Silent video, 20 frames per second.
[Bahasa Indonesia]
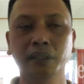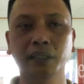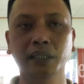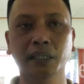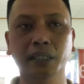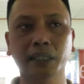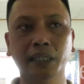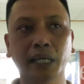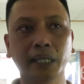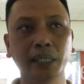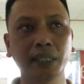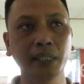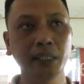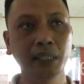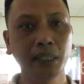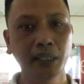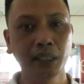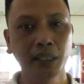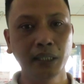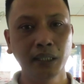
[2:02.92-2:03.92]
menyertai
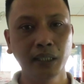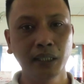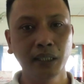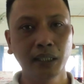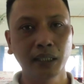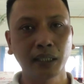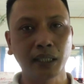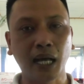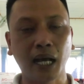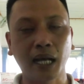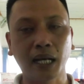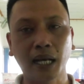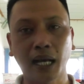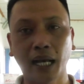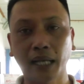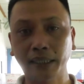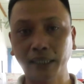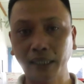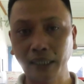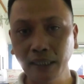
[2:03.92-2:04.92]

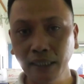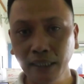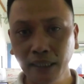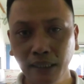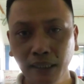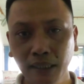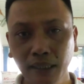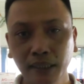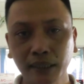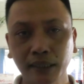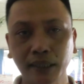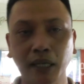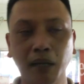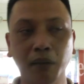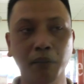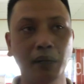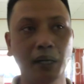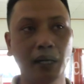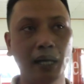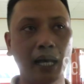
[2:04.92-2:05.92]
kakak asli
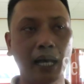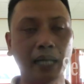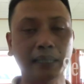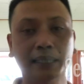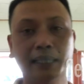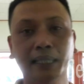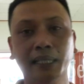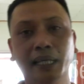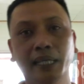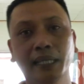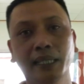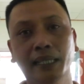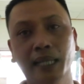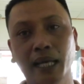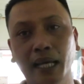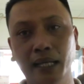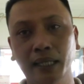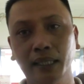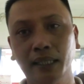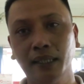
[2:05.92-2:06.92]
sama akte
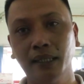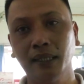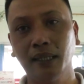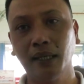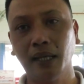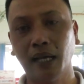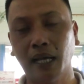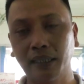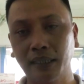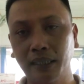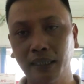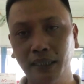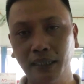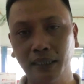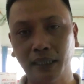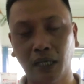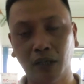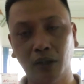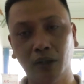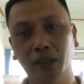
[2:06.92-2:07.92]
kelahiran asli
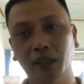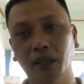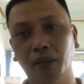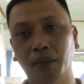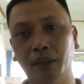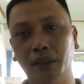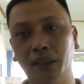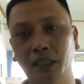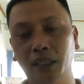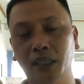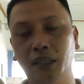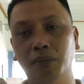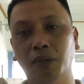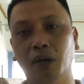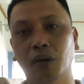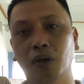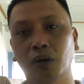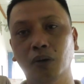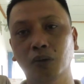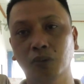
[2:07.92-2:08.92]
kalau dia masih di
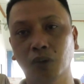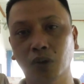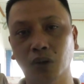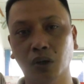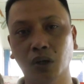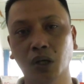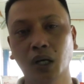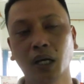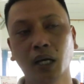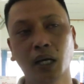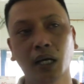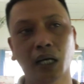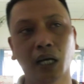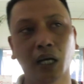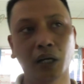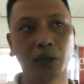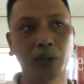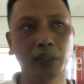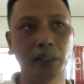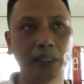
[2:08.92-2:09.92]
bawah umur
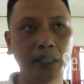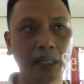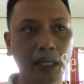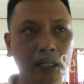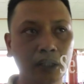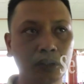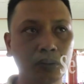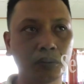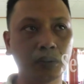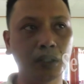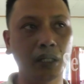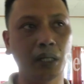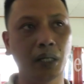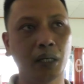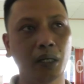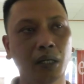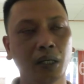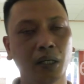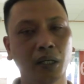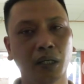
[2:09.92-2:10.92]
kalau dia sudah
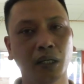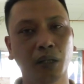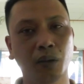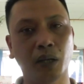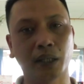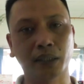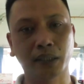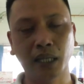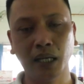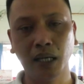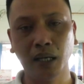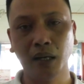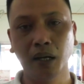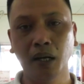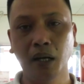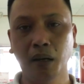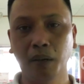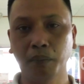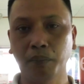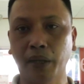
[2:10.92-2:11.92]
dewasa
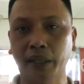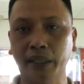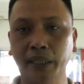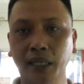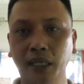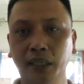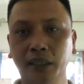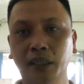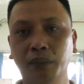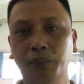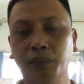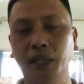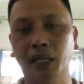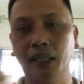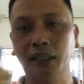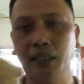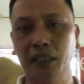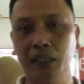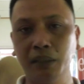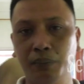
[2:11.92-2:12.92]
pakai KTP
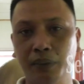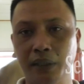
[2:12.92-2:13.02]
asli